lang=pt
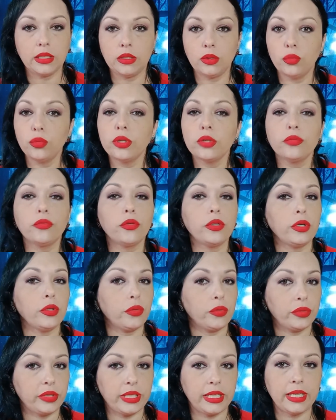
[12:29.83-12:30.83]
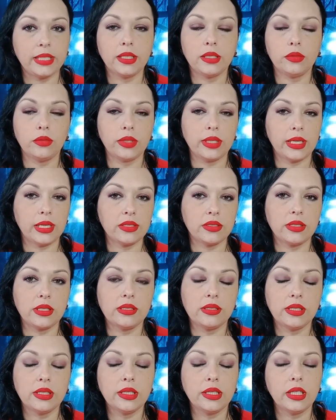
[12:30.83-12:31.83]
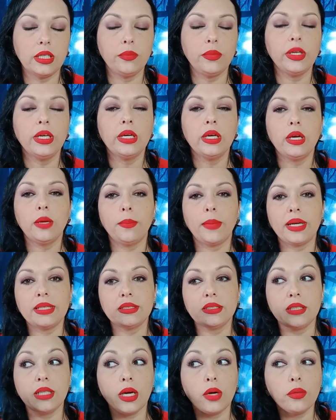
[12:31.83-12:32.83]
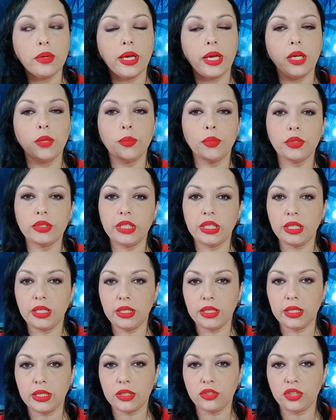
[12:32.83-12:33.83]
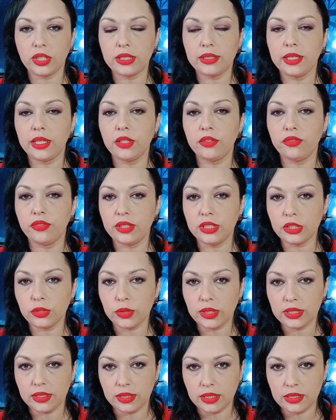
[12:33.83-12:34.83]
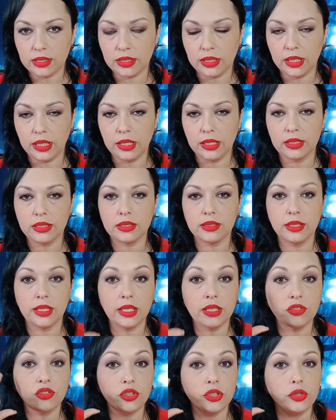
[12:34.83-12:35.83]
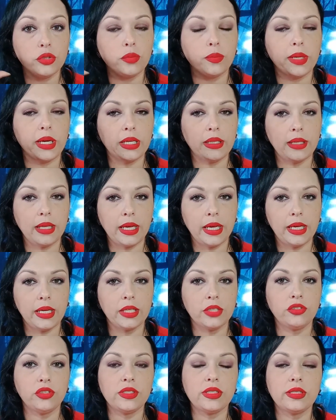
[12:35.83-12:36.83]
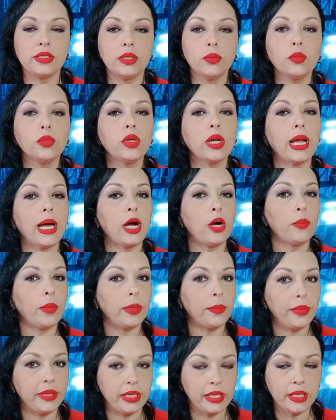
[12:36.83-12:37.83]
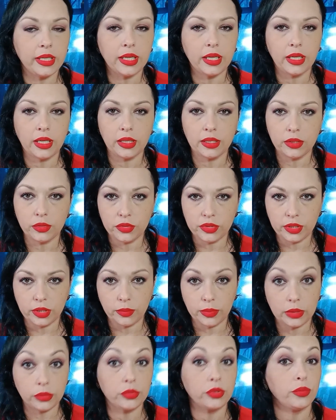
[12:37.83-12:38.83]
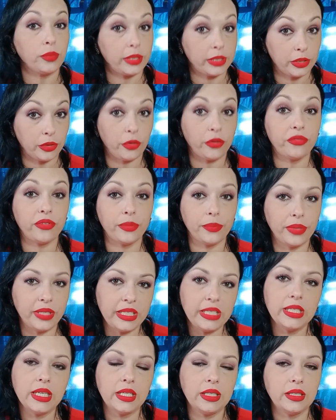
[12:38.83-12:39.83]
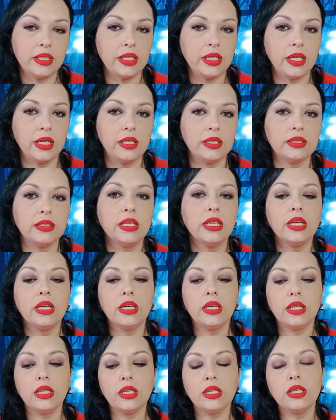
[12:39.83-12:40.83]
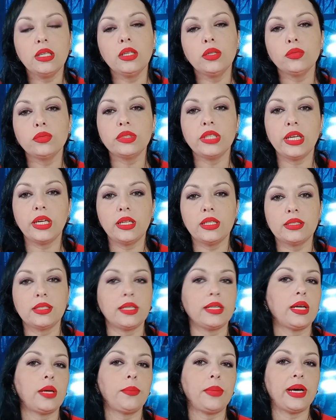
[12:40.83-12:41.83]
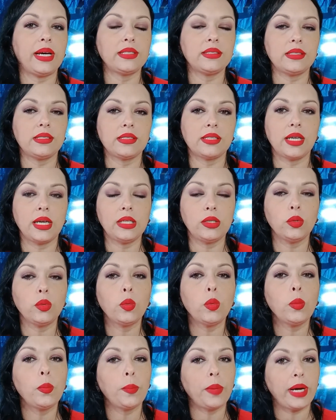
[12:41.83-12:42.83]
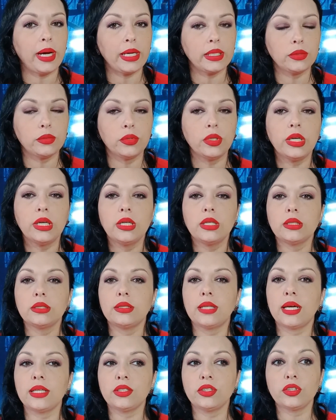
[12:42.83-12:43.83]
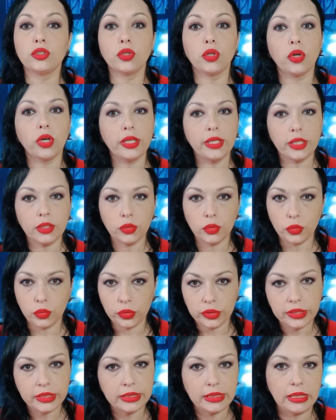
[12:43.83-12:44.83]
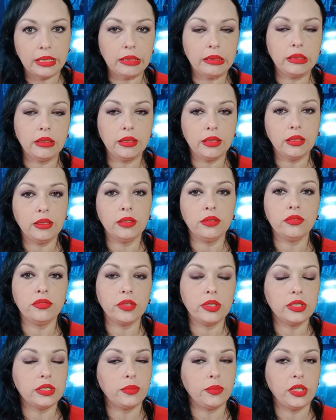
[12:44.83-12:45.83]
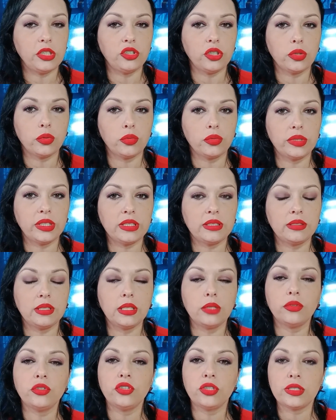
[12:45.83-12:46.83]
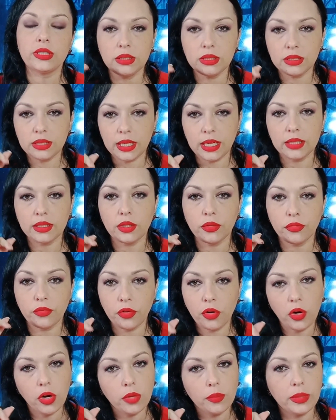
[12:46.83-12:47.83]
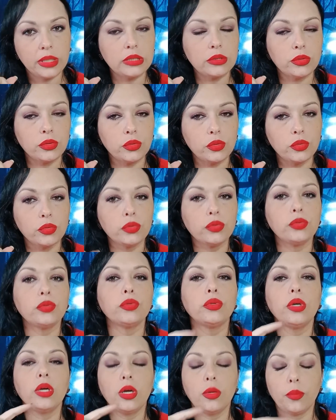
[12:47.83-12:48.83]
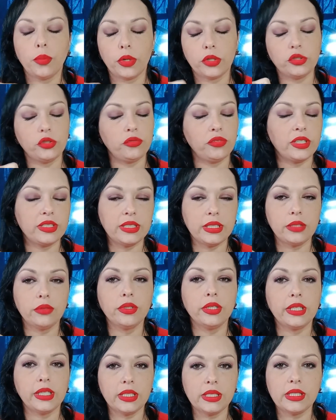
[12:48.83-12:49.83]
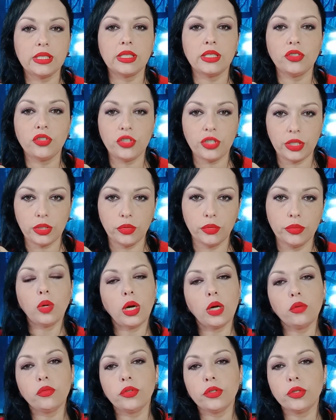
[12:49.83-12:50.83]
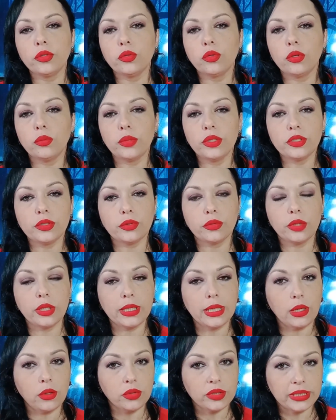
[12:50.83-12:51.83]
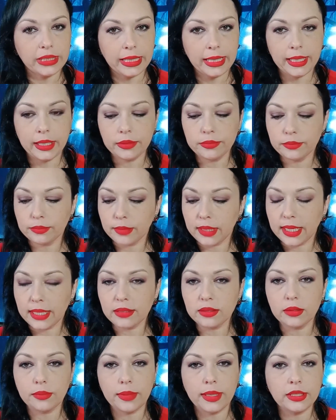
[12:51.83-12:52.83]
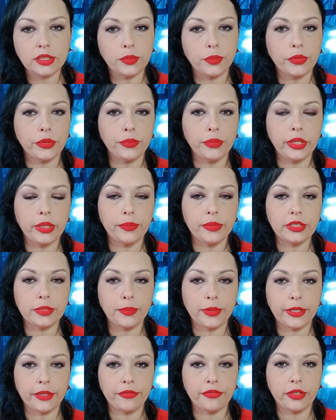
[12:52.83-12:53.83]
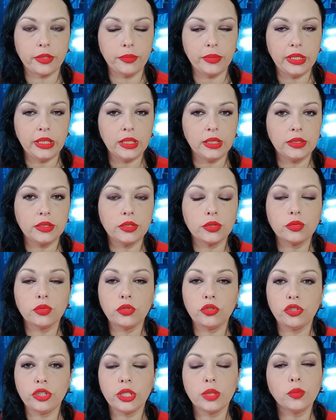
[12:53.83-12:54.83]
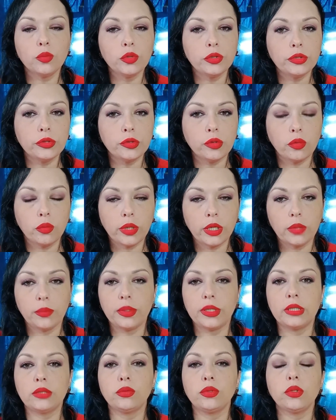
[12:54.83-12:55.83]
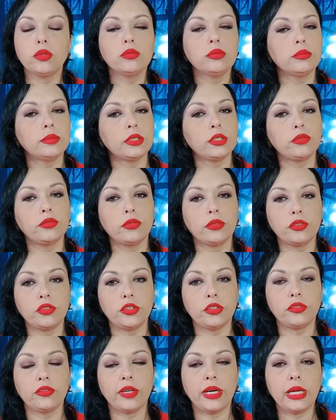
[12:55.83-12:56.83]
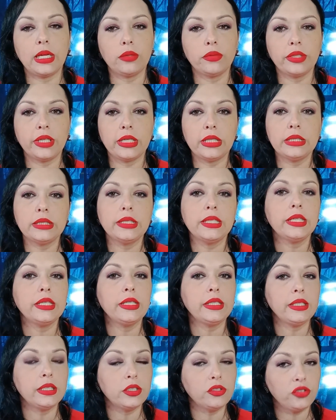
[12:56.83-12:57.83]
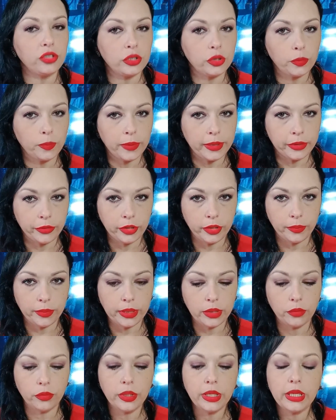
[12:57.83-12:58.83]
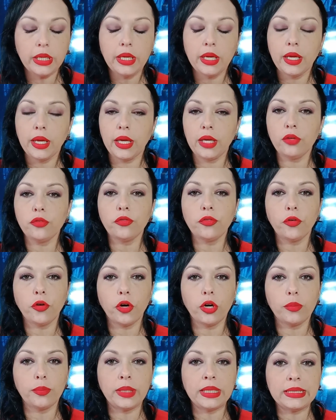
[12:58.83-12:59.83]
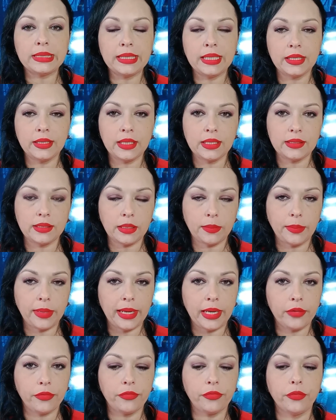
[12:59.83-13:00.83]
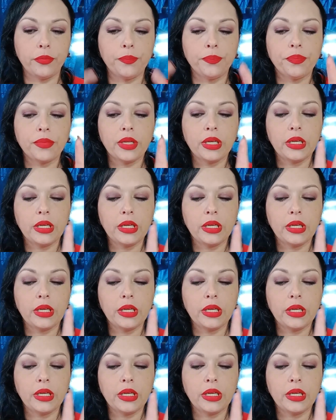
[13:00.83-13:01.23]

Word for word: que nunca foi encontrada no caso desse crime, mas que alguém poderia já ter visto essas cenas, ter tido uma ideia de simular uma briga entre os irmãos, uma nova briga entre eles, e que um deles acabasse saindo culpado da história toda, né, que infelizmente aconteceu e de certa forma isso tudo pode fazer um grande sentido. O Álvaro começou a causar mais e mais problemas para a família, discutia muito com o Armando e algumas fontes falam que ele teria dito para o irmão em forma de desabafo.